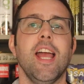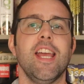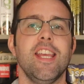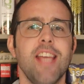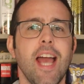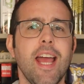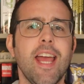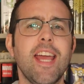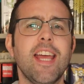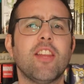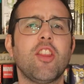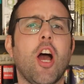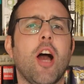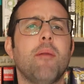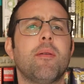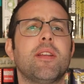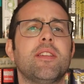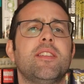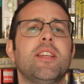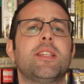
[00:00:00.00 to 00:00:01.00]
E aí,
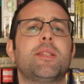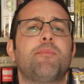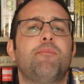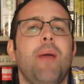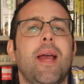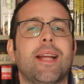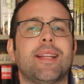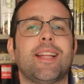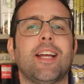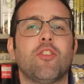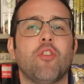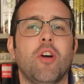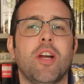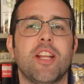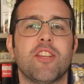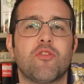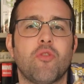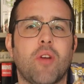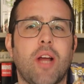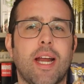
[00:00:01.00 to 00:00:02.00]
nobres
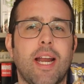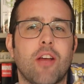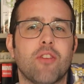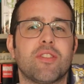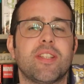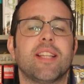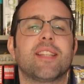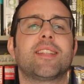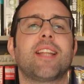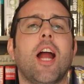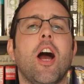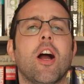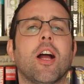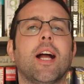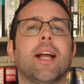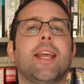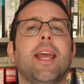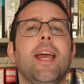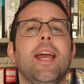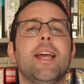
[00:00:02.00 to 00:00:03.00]
espectadores do canal Central
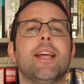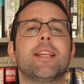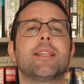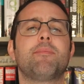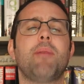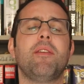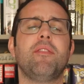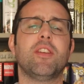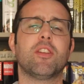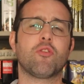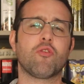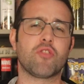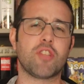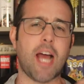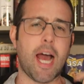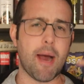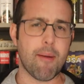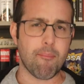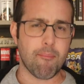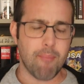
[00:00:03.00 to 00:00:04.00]
HQs, bem-vindos
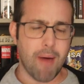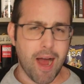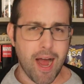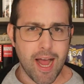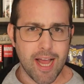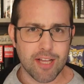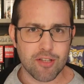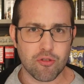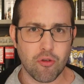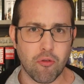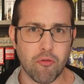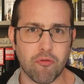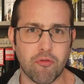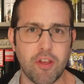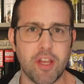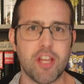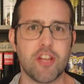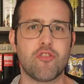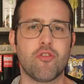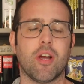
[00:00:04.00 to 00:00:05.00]
a mais um
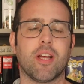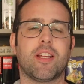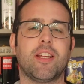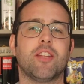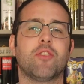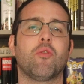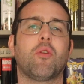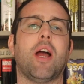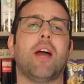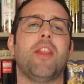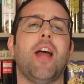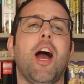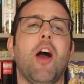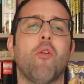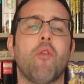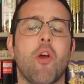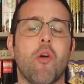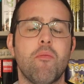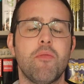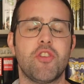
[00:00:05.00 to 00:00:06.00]
vídeo aqui do
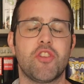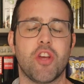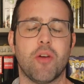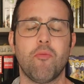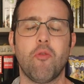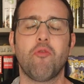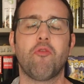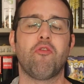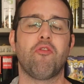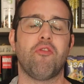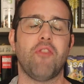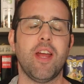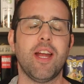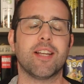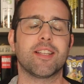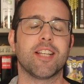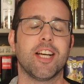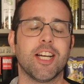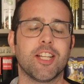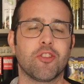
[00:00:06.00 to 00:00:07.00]
canal. Eu me chamo
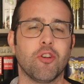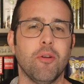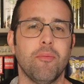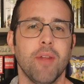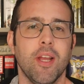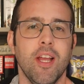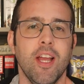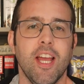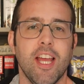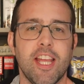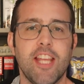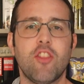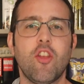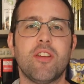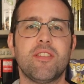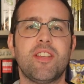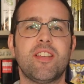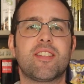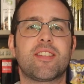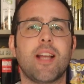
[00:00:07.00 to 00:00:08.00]
Fernando e
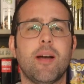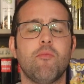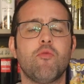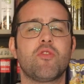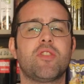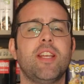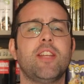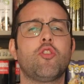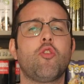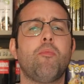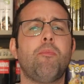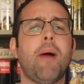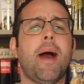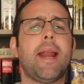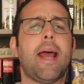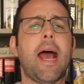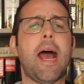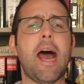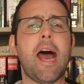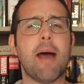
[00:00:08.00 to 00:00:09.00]
nós estamos indo
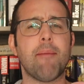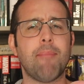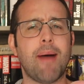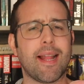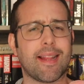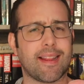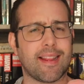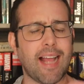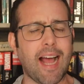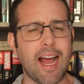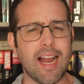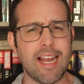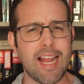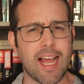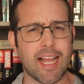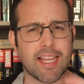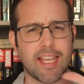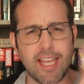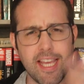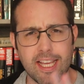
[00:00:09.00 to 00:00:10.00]
para a Batalha
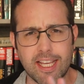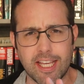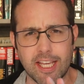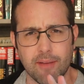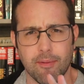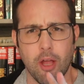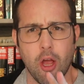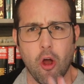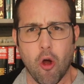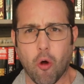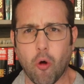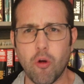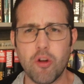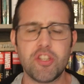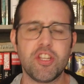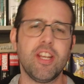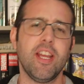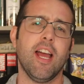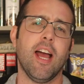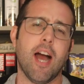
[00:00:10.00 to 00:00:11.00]
Geek,
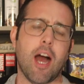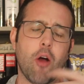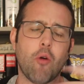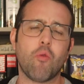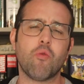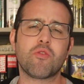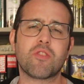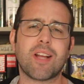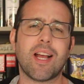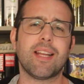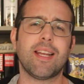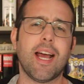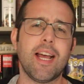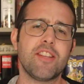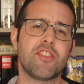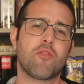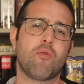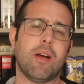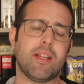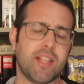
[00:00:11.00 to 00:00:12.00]
onde alguns
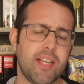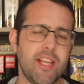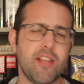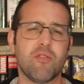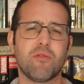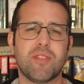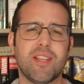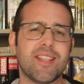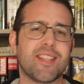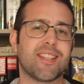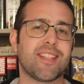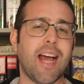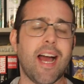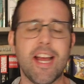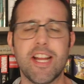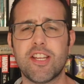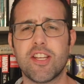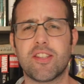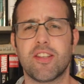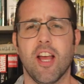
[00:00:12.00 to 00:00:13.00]
canais de quadrinhos e
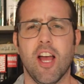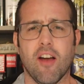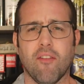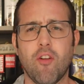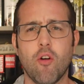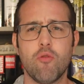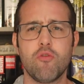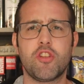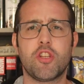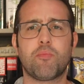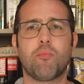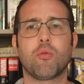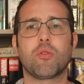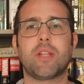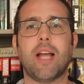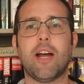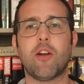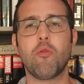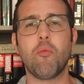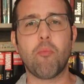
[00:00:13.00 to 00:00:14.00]
sites vão
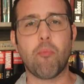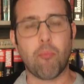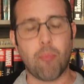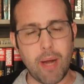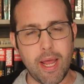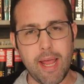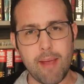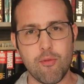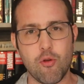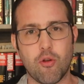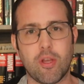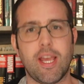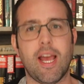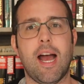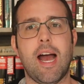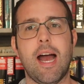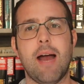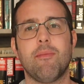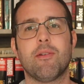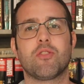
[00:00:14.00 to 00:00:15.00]
disputar um prêmio que
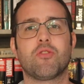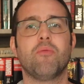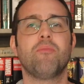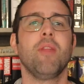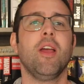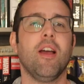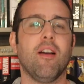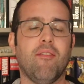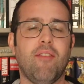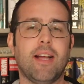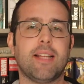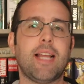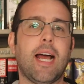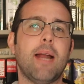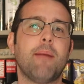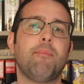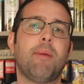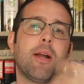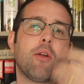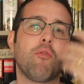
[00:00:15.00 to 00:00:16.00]
a Amazon vai
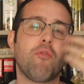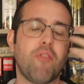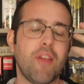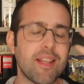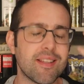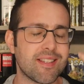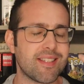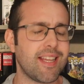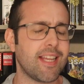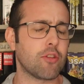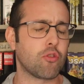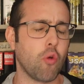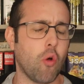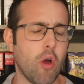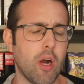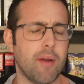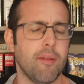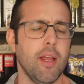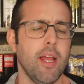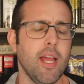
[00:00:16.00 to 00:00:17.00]
dar para o
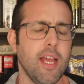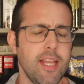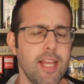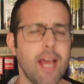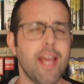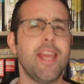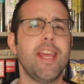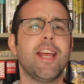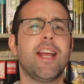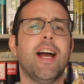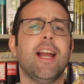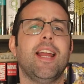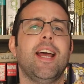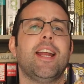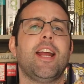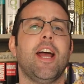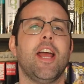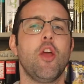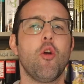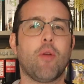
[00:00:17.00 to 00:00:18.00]
vencedor. E aí,
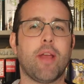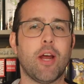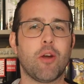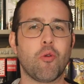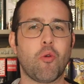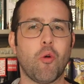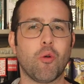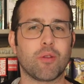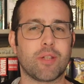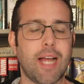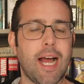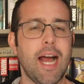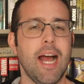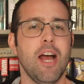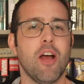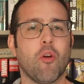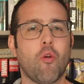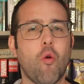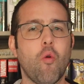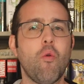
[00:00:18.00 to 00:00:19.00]
galera, eu quero
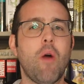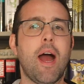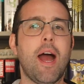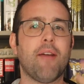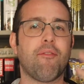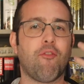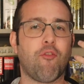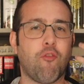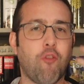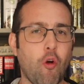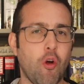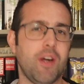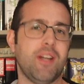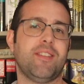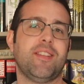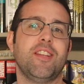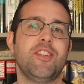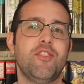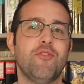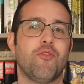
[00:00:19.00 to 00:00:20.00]
contar com a
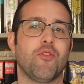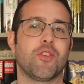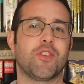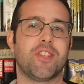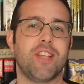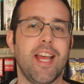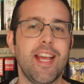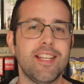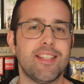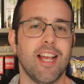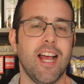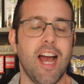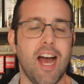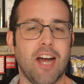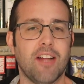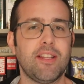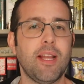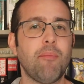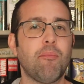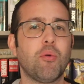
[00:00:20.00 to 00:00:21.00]
força de vocês,
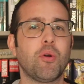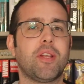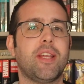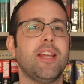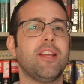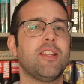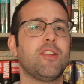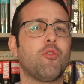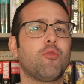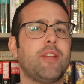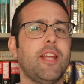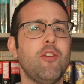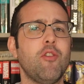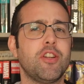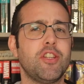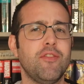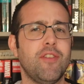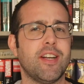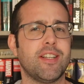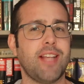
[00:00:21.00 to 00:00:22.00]
até porque eu tenho
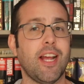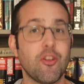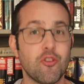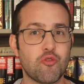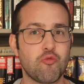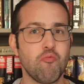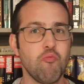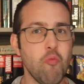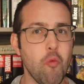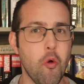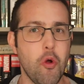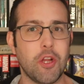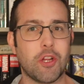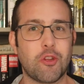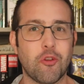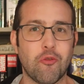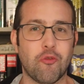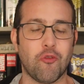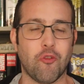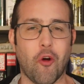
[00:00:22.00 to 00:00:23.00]
adversários
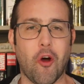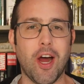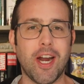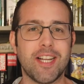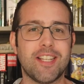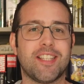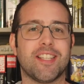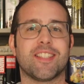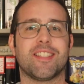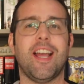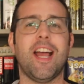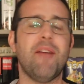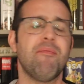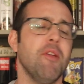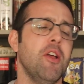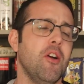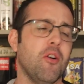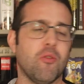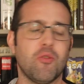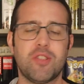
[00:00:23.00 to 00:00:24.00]
muito fortes, né?
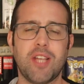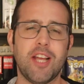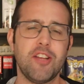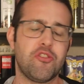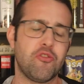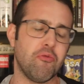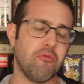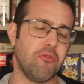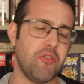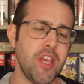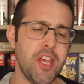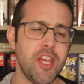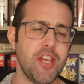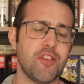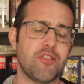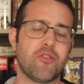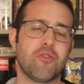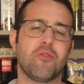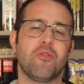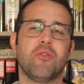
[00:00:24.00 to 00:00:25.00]
O site O
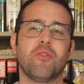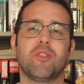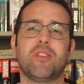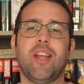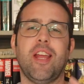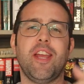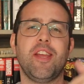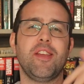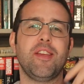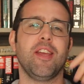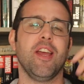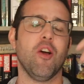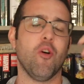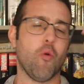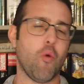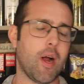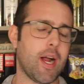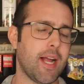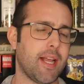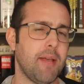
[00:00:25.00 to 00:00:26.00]
Vício, tem
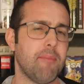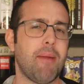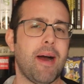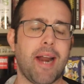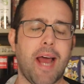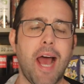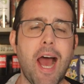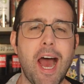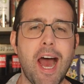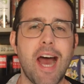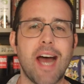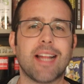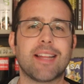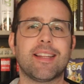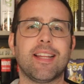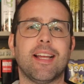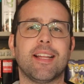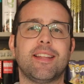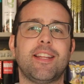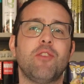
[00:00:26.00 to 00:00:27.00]
o HQ
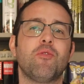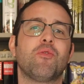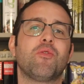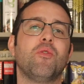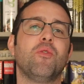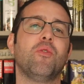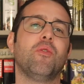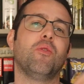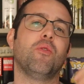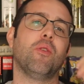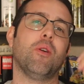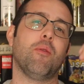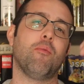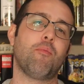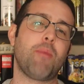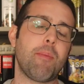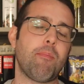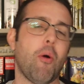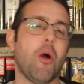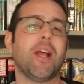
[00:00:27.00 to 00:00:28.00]
Barata, tem o
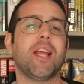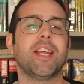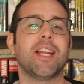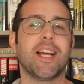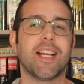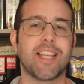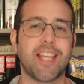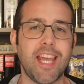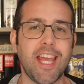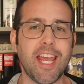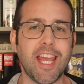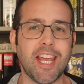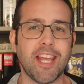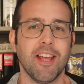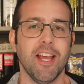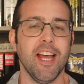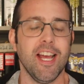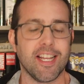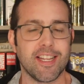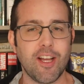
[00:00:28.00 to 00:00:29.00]
Pipoque
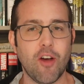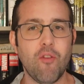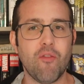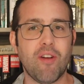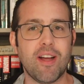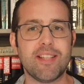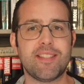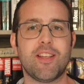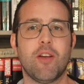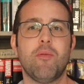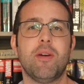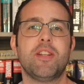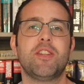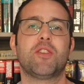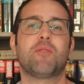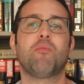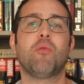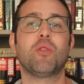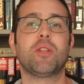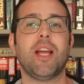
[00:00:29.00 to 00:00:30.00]
Nanquim, então vai ser uma
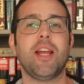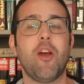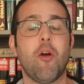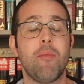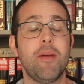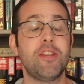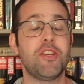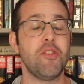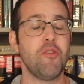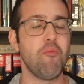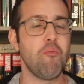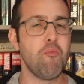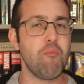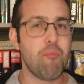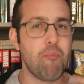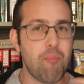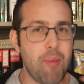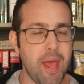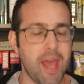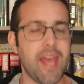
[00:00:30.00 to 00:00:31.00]
disputa disputa realmente
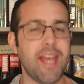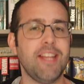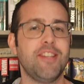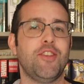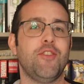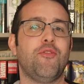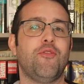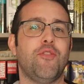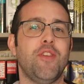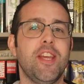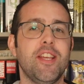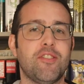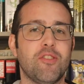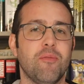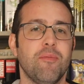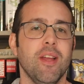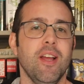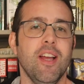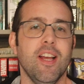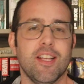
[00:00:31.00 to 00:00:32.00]
bem difícil.